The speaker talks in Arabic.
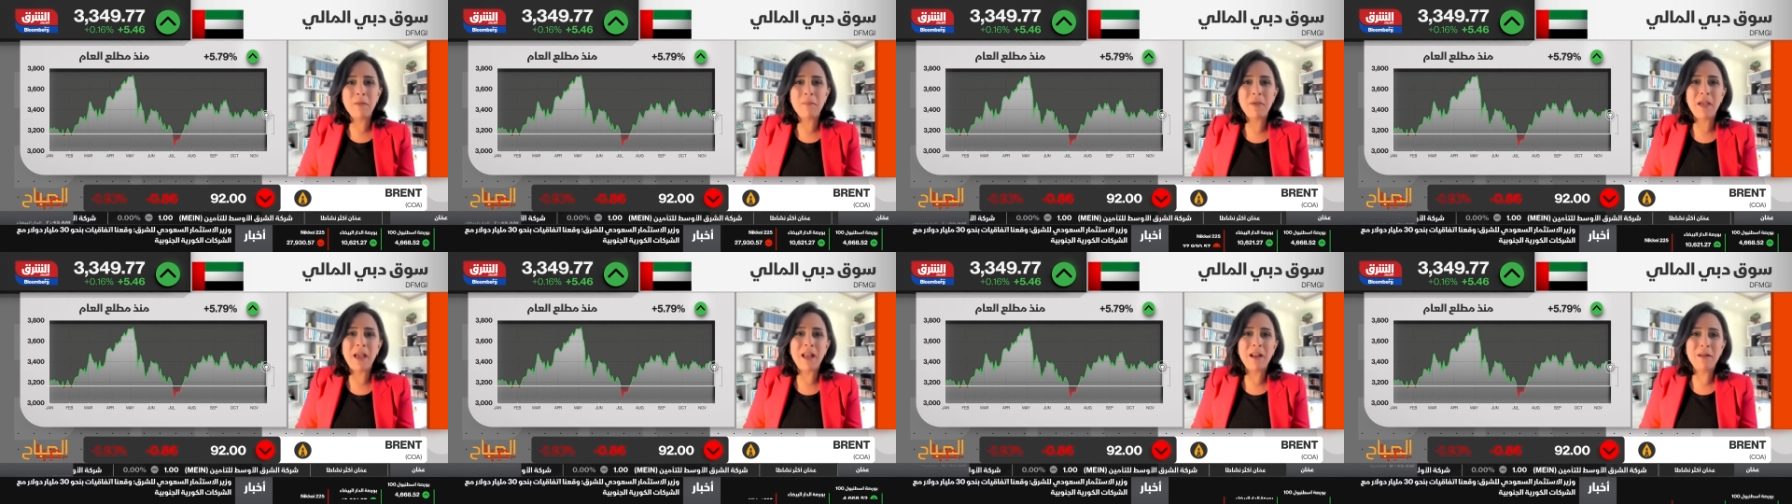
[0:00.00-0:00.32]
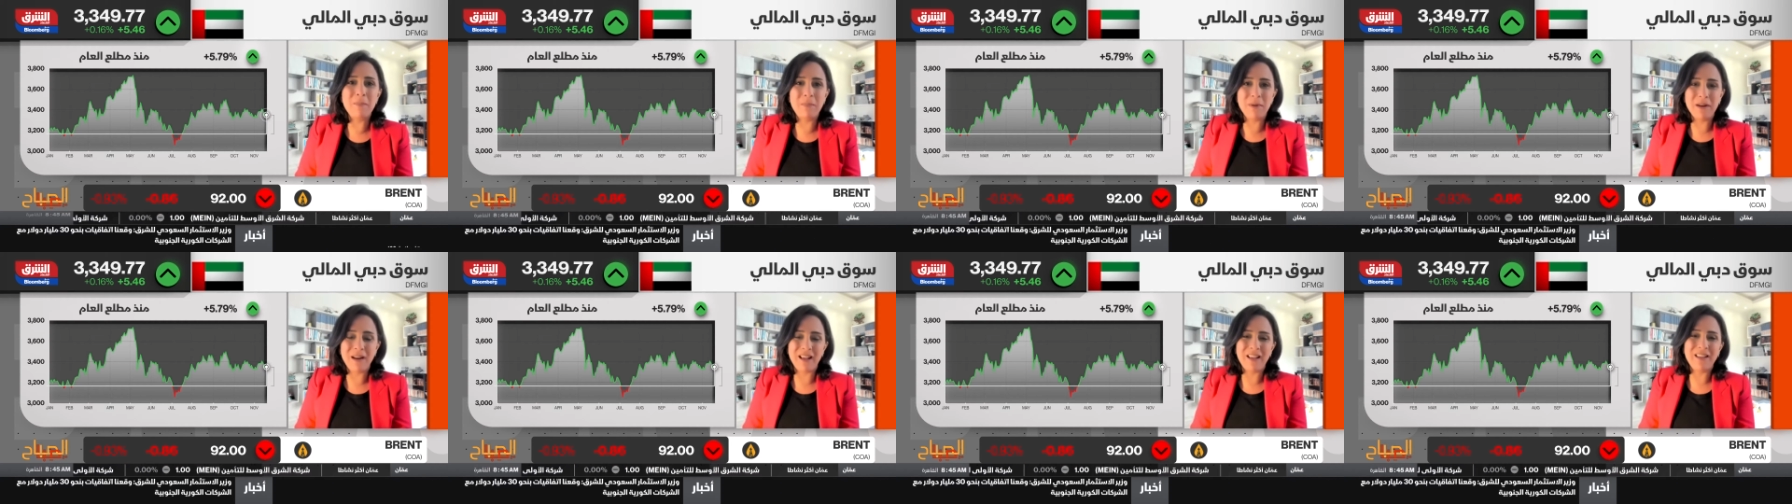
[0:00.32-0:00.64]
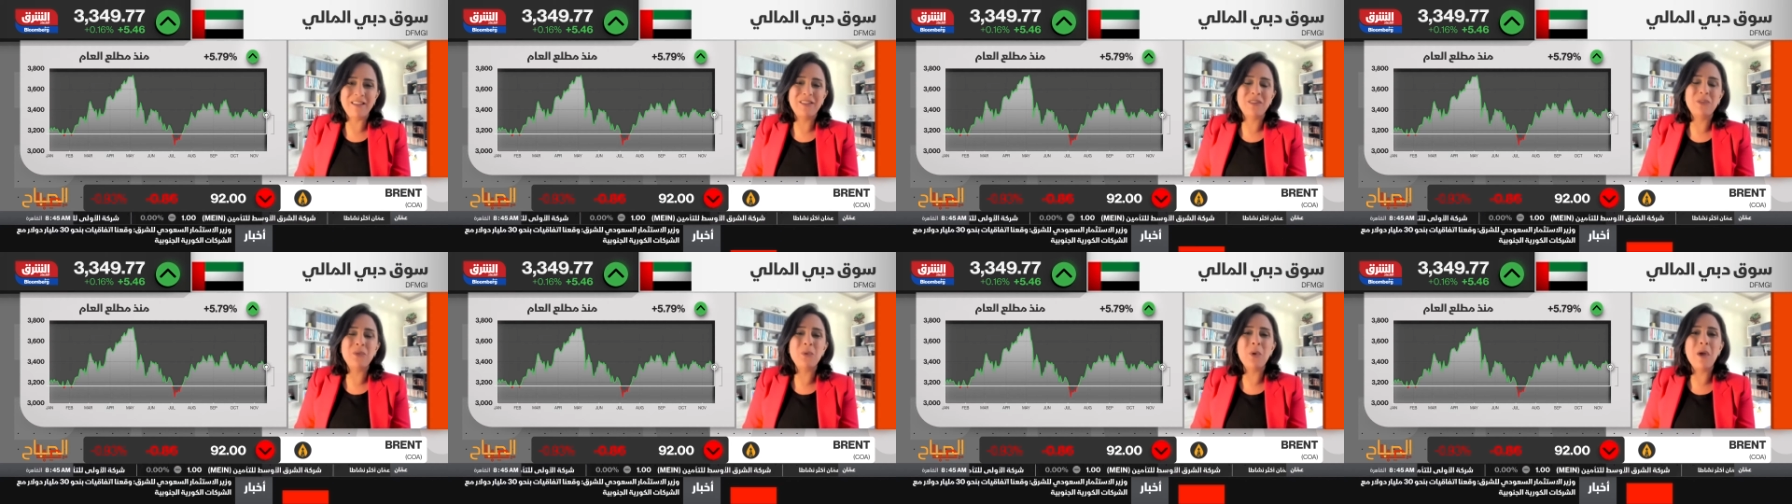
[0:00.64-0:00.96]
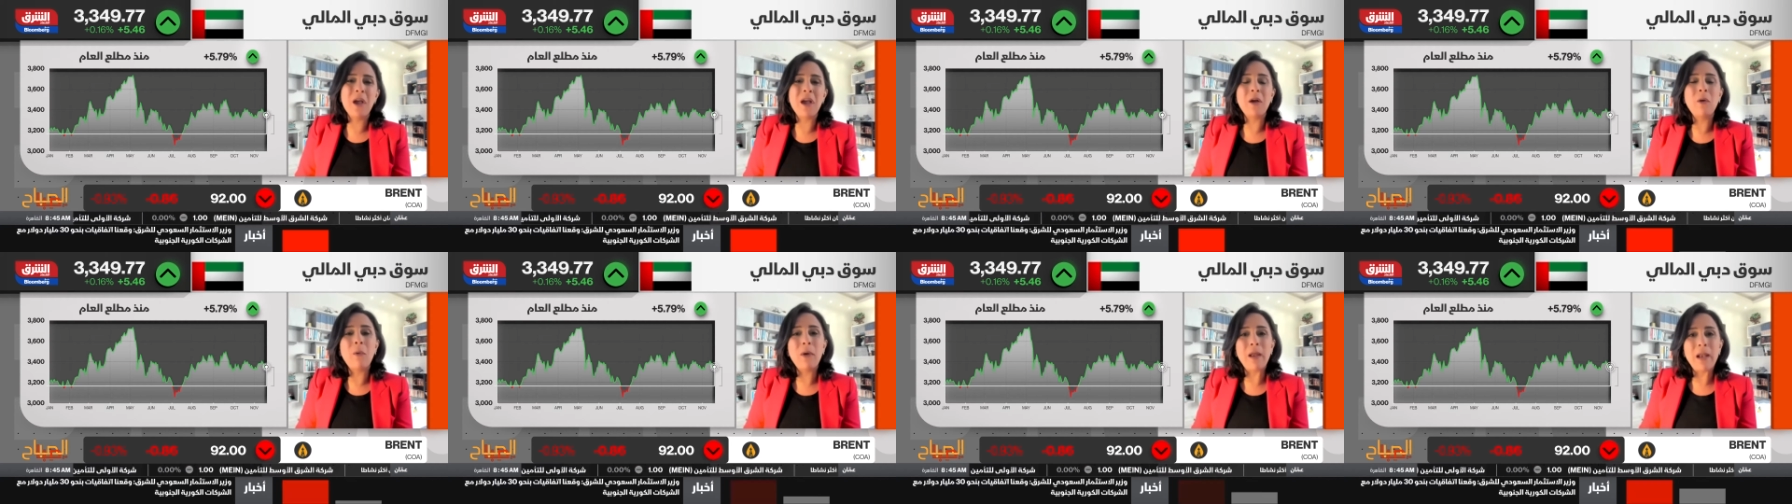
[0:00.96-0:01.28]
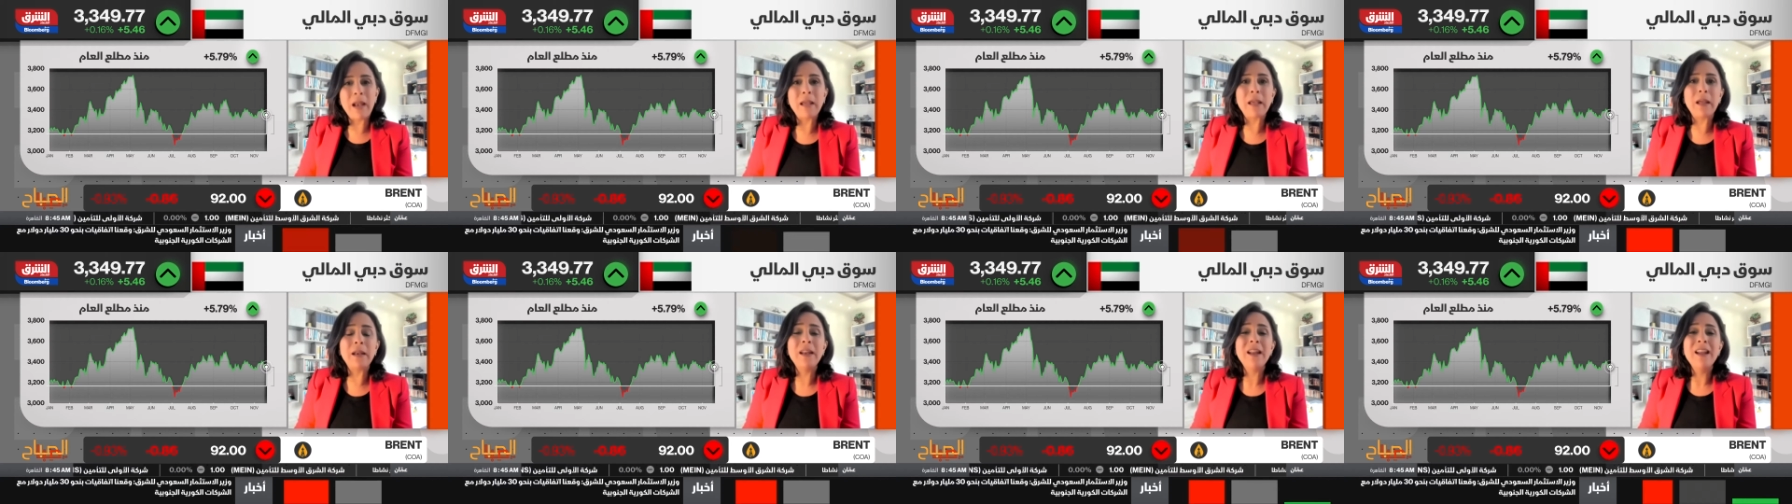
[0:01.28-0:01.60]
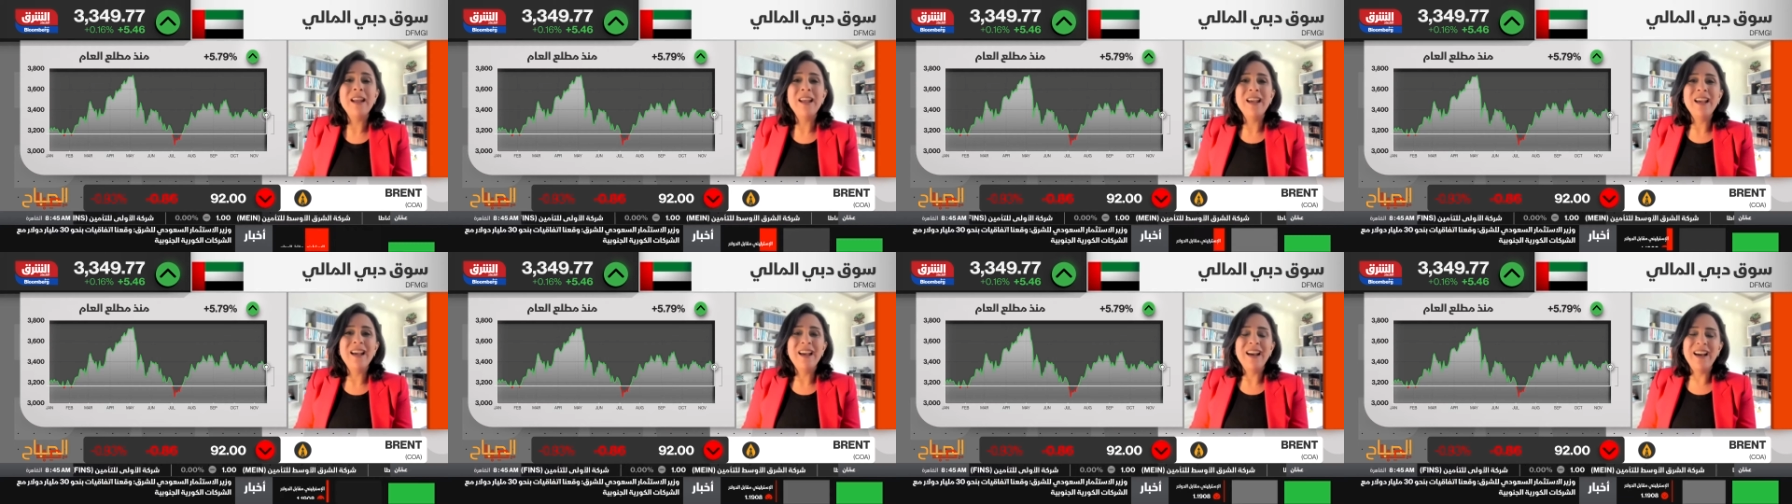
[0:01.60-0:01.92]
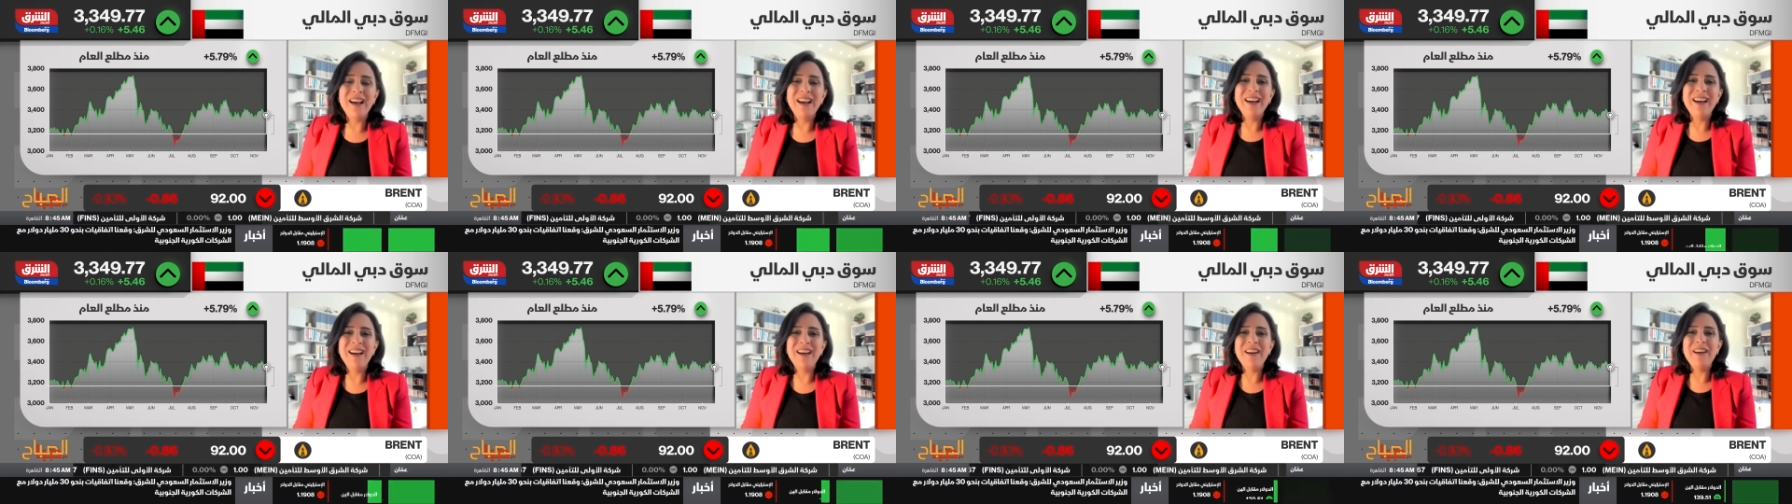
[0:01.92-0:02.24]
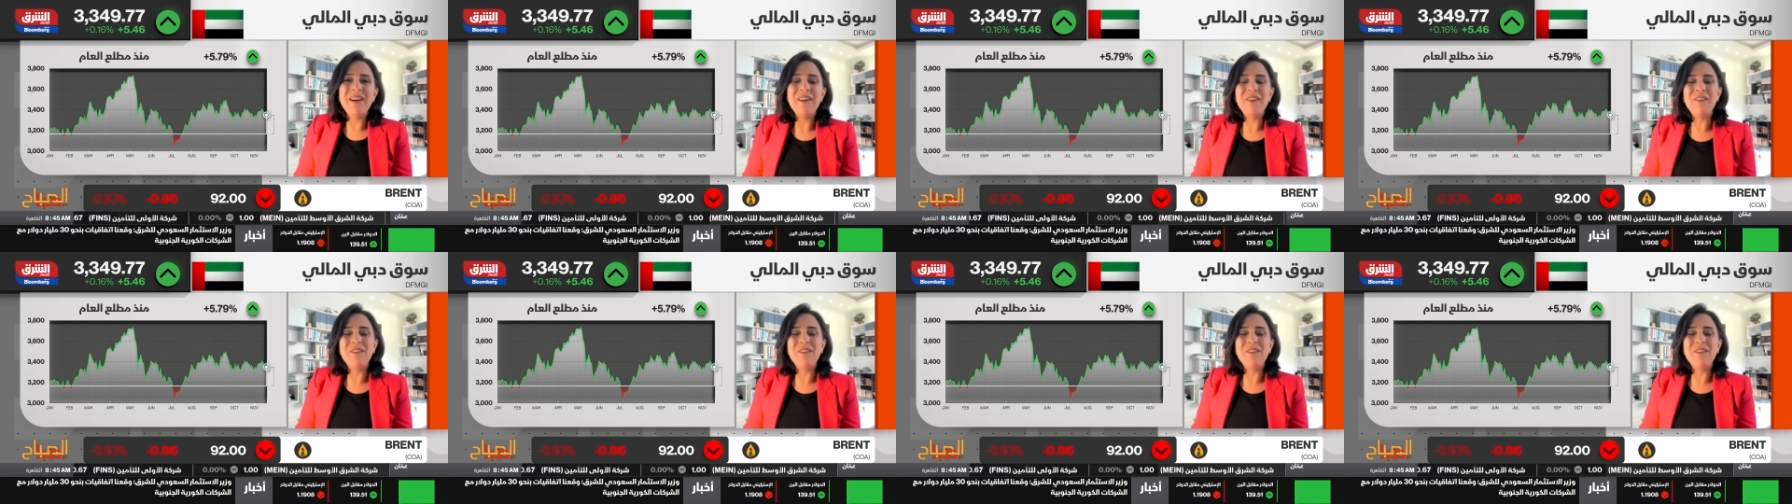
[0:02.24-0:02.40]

بقلب الاسواق الأسواق ولكن ممكن